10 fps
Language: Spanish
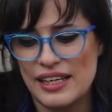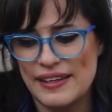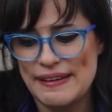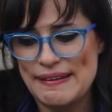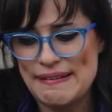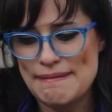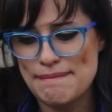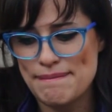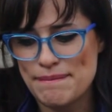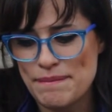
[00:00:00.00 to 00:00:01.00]

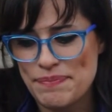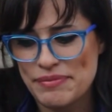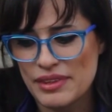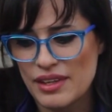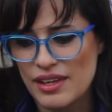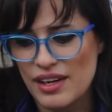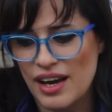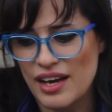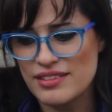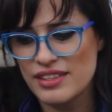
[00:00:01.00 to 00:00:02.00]
Eh,
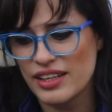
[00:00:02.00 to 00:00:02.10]
así